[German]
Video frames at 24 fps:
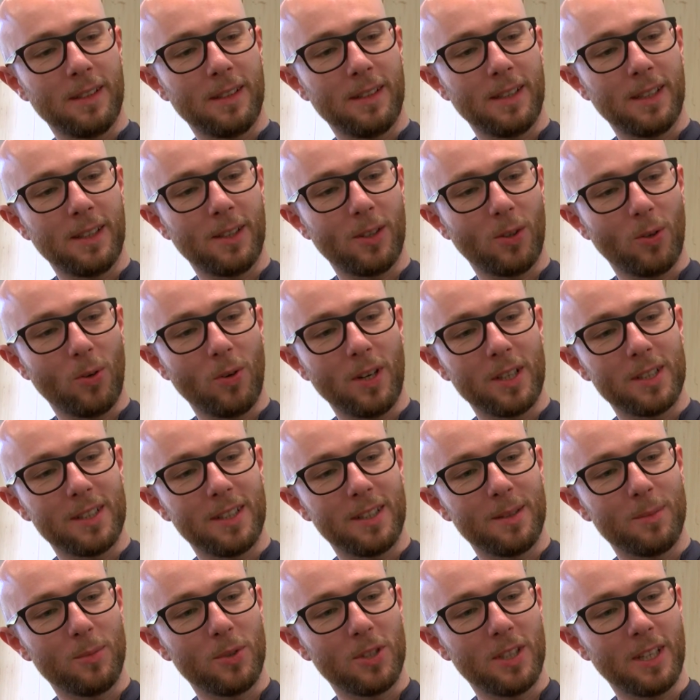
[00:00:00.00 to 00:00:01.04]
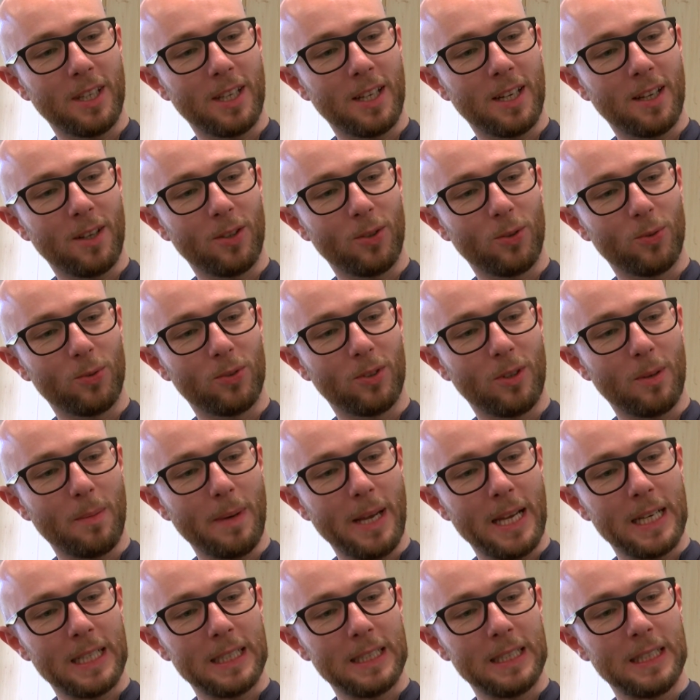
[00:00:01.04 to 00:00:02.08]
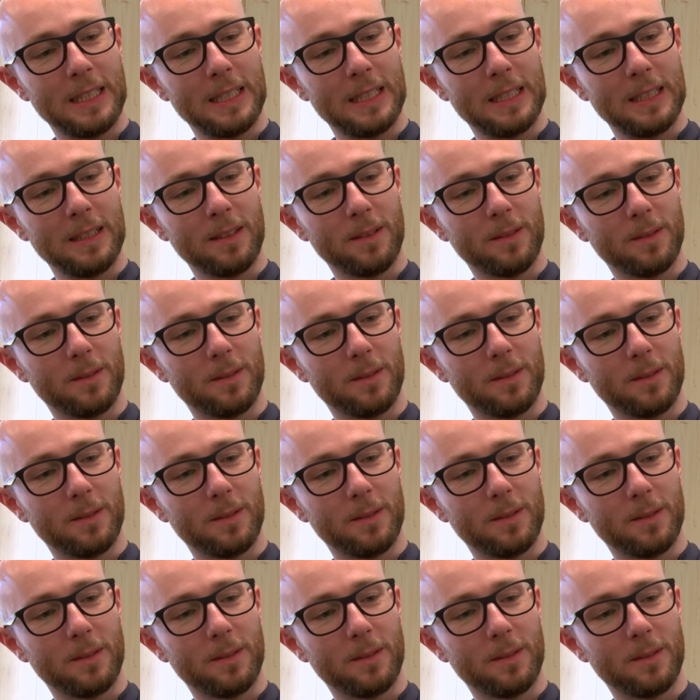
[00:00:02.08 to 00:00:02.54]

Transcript: sich mit nachhaltiger Mode, eine besondere